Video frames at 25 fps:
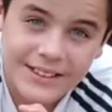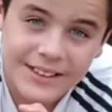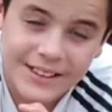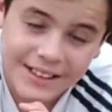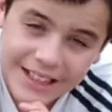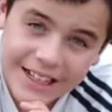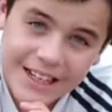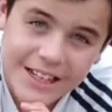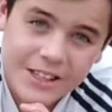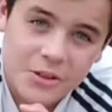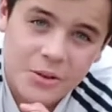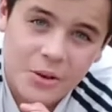
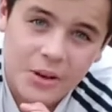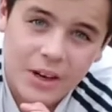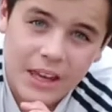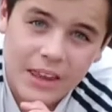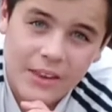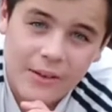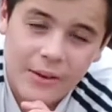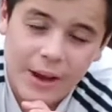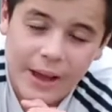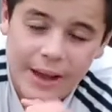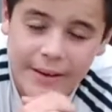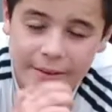
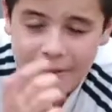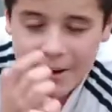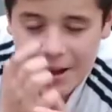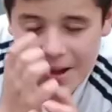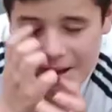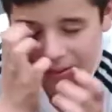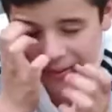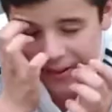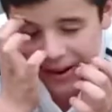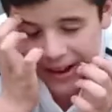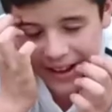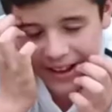Clitorine, ouais,
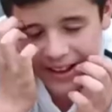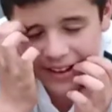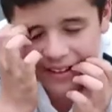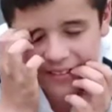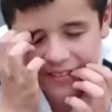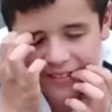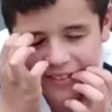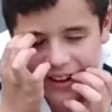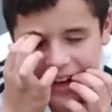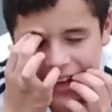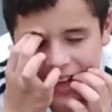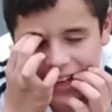ouais, ouais,
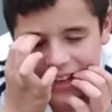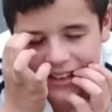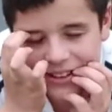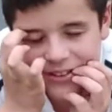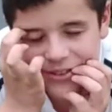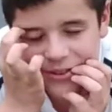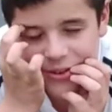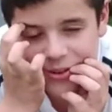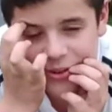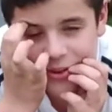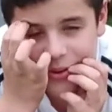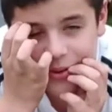ouais,
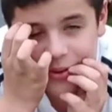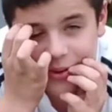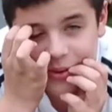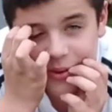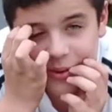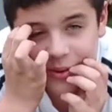je...